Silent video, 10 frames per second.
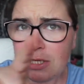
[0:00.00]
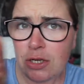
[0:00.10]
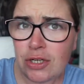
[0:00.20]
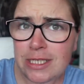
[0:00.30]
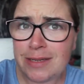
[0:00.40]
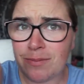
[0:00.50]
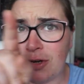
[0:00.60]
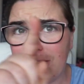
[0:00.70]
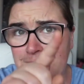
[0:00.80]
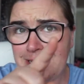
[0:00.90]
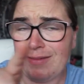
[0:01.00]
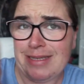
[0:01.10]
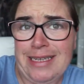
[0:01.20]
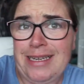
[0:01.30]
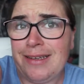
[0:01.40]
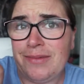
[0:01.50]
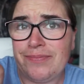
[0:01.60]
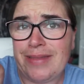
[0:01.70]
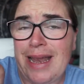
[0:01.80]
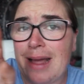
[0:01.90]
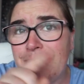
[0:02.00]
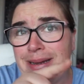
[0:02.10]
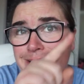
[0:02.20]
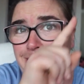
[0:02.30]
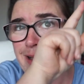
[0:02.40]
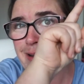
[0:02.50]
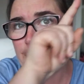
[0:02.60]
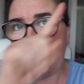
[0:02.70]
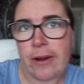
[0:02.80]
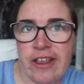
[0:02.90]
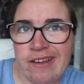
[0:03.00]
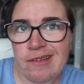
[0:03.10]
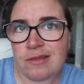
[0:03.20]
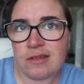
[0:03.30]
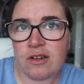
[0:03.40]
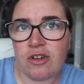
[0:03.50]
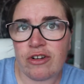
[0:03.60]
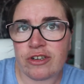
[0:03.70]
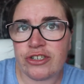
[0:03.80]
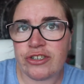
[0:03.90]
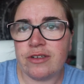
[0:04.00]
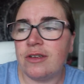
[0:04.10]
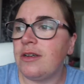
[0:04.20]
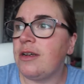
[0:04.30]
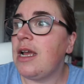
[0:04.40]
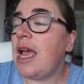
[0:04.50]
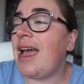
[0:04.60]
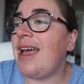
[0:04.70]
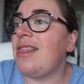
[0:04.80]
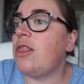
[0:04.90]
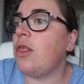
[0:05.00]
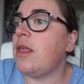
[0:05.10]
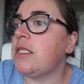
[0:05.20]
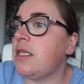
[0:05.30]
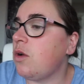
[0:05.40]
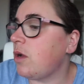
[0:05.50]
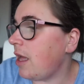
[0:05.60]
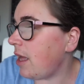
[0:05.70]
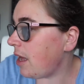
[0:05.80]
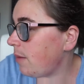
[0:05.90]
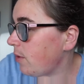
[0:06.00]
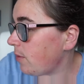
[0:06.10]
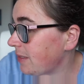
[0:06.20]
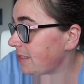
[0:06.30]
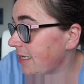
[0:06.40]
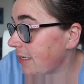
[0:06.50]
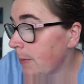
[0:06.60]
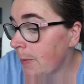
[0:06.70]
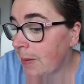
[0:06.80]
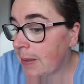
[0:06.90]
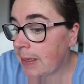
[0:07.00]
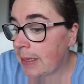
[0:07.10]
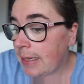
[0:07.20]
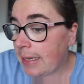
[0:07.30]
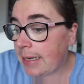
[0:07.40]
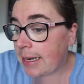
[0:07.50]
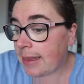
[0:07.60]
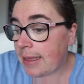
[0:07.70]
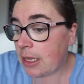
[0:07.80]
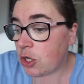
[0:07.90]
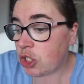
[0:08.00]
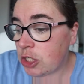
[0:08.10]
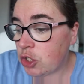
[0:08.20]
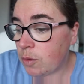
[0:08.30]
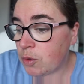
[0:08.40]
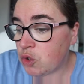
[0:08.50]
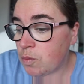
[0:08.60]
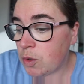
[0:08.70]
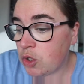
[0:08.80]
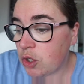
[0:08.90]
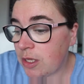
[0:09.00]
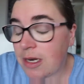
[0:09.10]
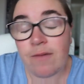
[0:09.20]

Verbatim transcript: Lo que simboliza la batería, la pilita, crush. Entonces tengo que aprovechar. Y nada, y os he hecho pues un montón de